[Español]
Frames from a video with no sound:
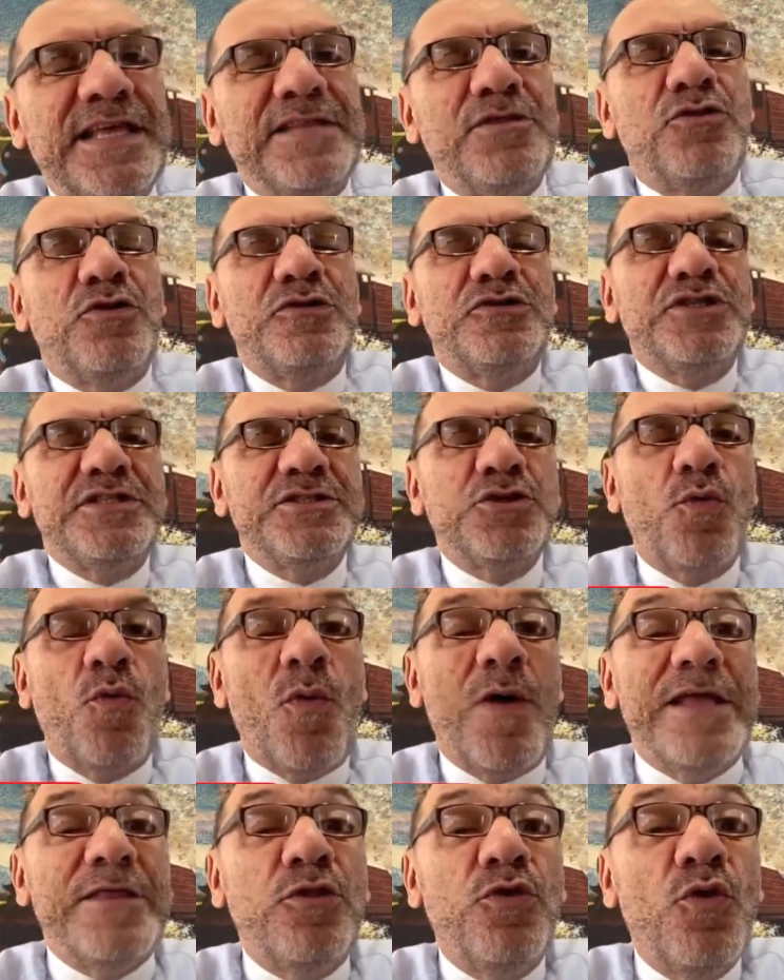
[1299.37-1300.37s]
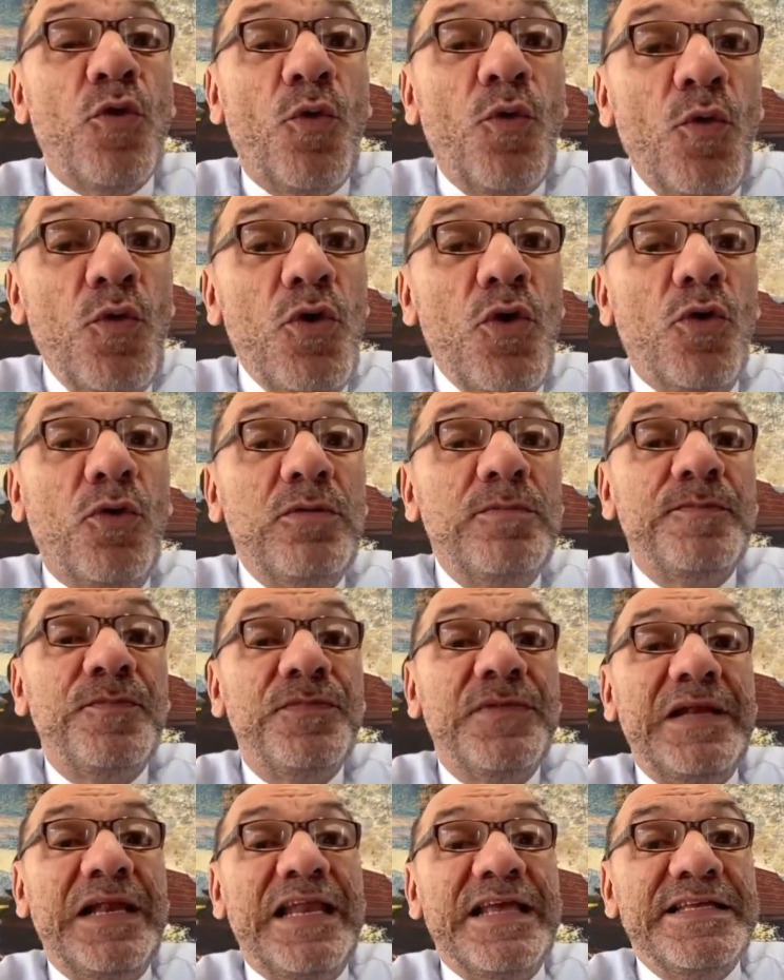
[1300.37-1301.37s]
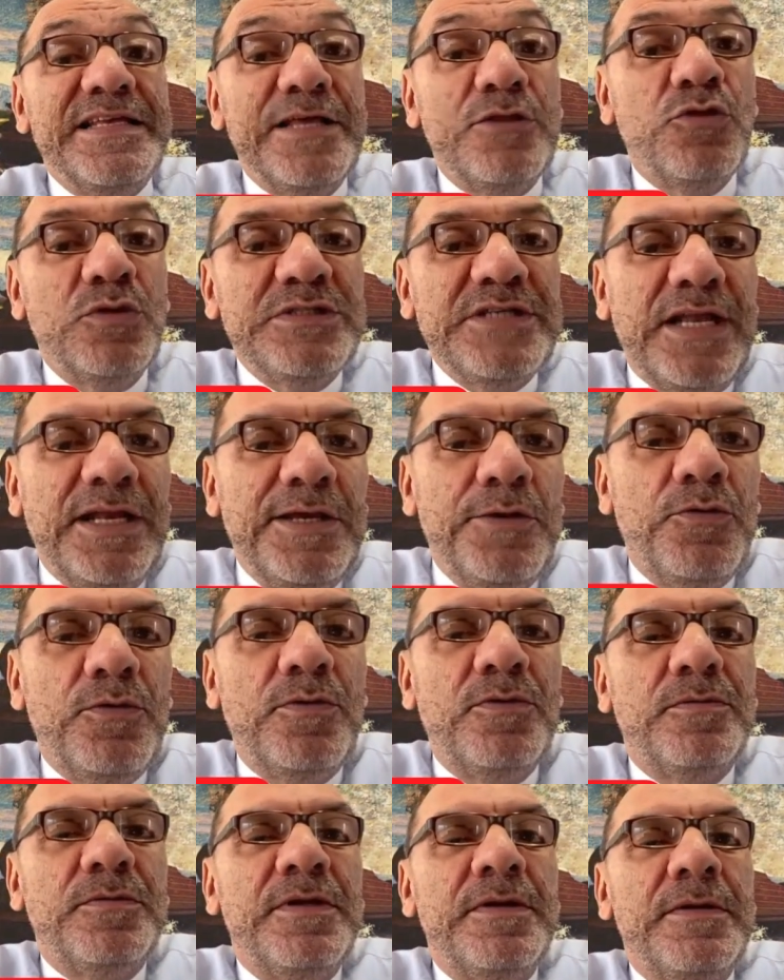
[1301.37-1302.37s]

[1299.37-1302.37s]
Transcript: Entonces, cuando uno, leyendo ese libro,